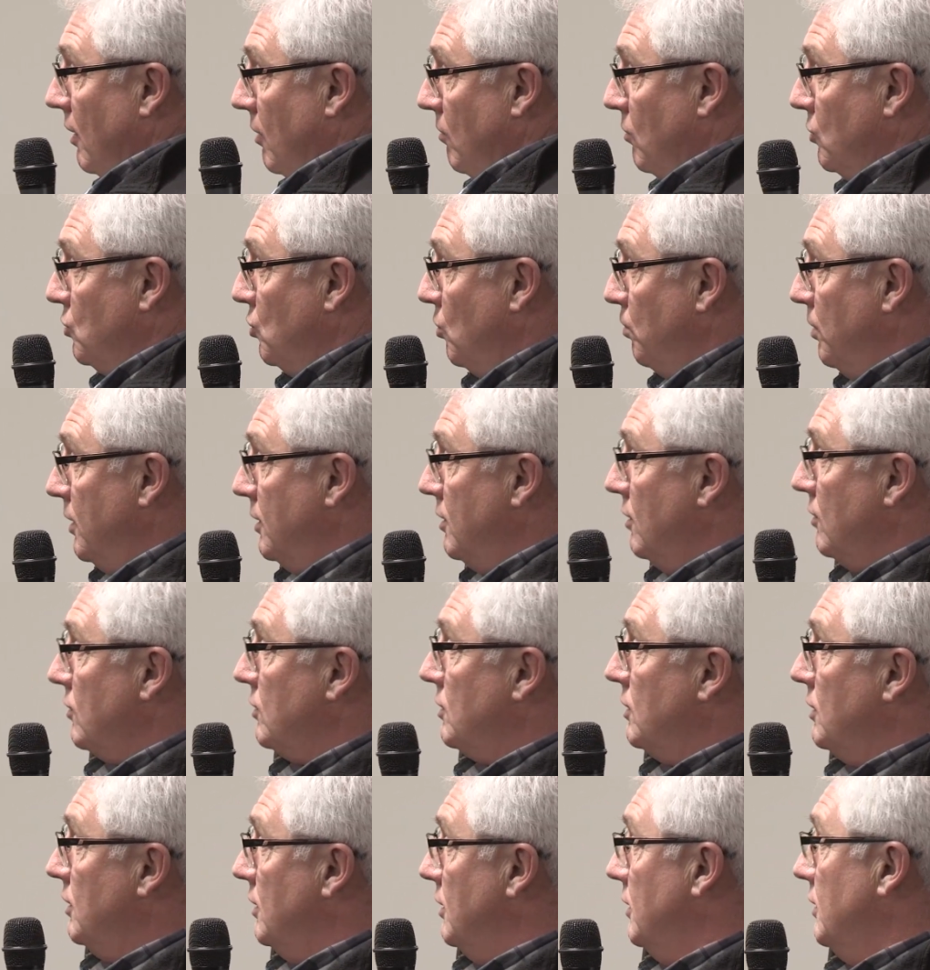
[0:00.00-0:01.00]
Monsieur Pisan,
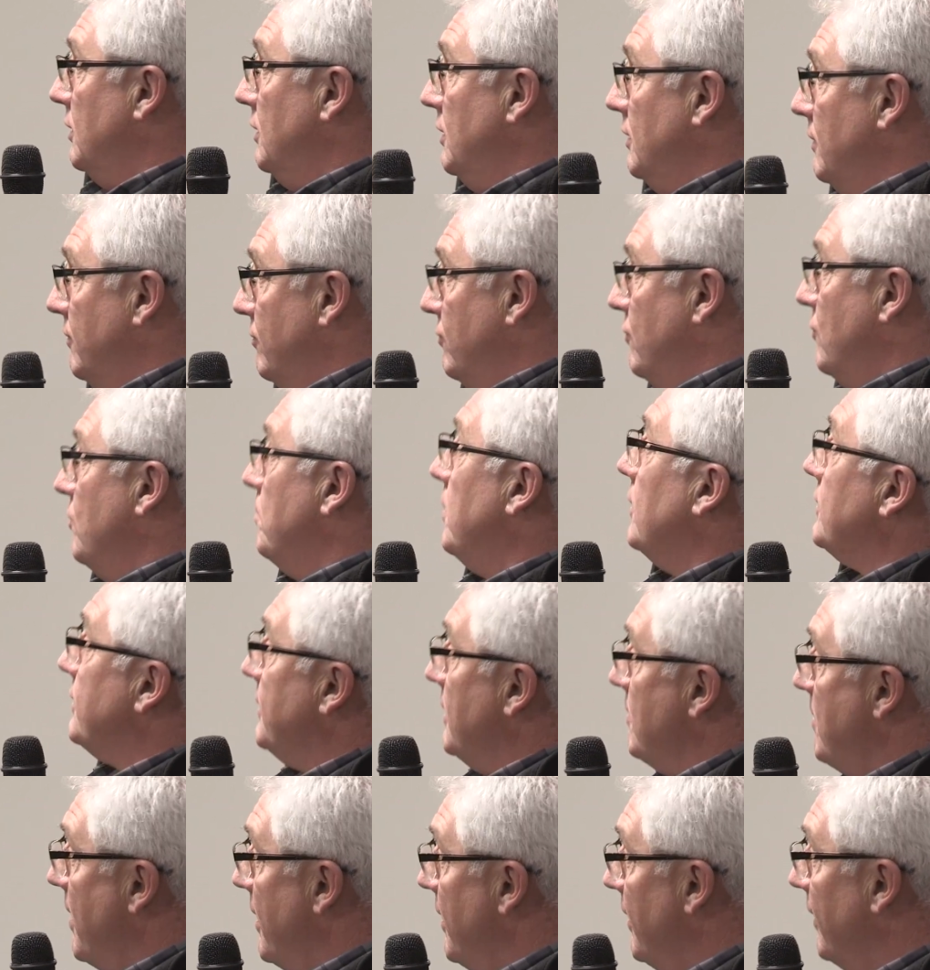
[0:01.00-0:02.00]
si vous
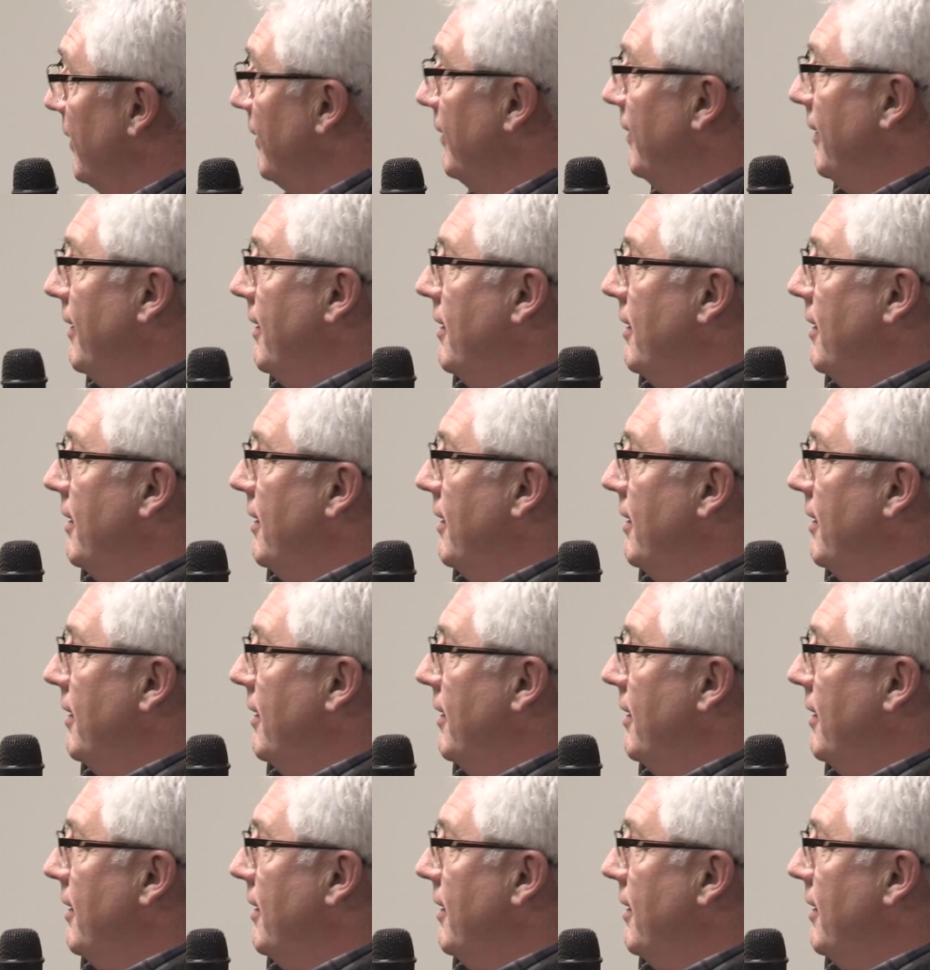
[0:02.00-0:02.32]
pensez maire,